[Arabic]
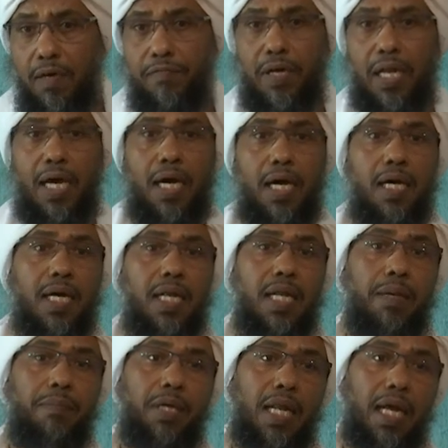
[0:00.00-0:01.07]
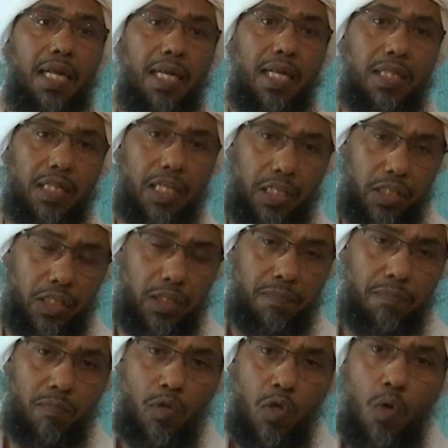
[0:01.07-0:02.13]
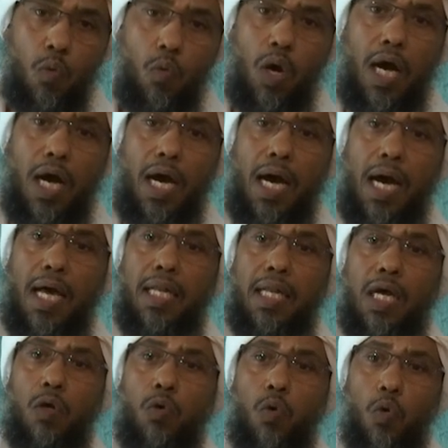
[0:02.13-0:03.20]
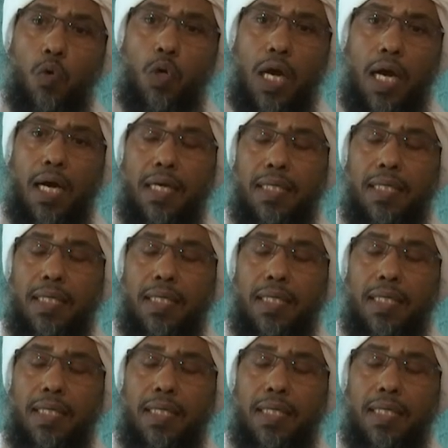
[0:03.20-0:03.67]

فلا اقل من ان نتحد وان نكون